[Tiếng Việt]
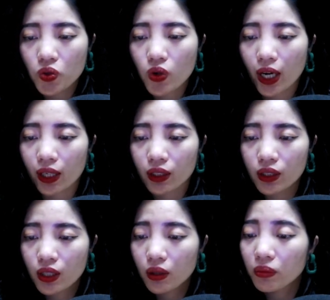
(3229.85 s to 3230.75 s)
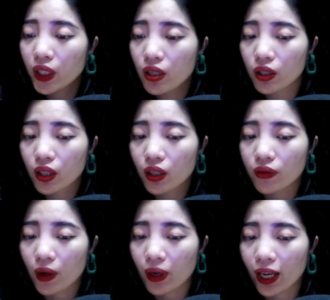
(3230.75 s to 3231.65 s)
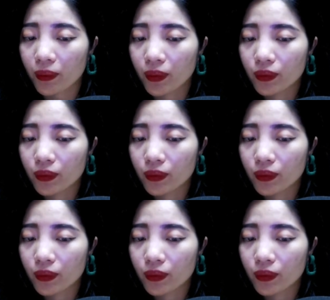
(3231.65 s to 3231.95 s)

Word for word: cô gái mới được nhận vào làm.